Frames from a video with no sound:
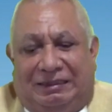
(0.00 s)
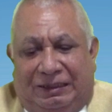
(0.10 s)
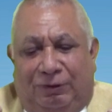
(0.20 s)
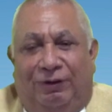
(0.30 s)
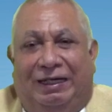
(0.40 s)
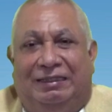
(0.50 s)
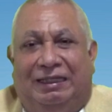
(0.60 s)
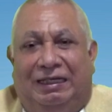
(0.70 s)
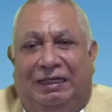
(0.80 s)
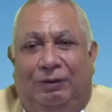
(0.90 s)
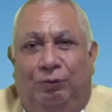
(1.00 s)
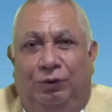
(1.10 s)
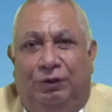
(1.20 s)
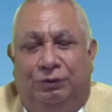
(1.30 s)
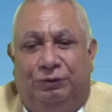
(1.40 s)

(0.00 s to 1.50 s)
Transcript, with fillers: hasta el hogar de cada uno de